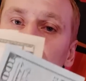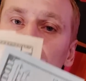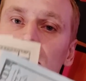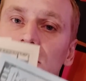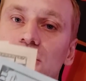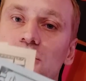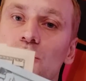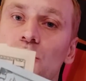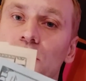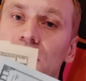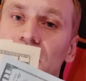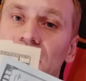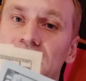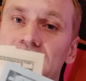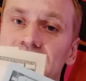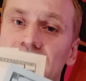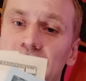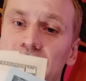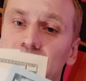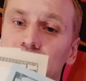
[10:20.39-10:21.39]

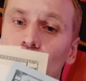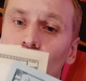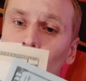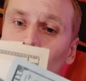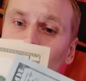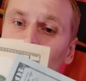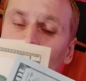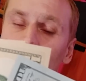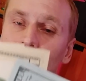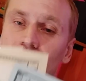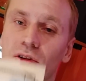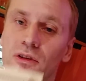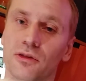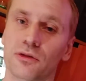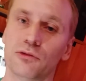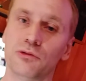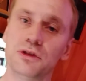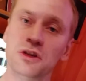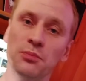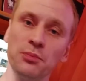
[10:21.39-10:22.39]
130 долларов.
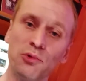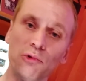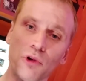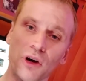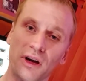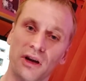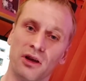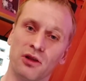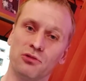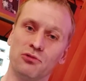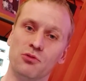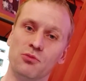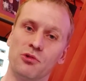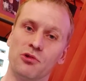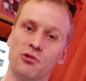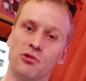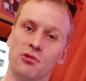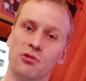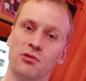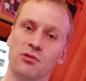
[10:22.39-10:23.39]
Ну неплохо, я
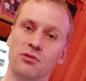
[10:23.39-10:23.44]
думаю.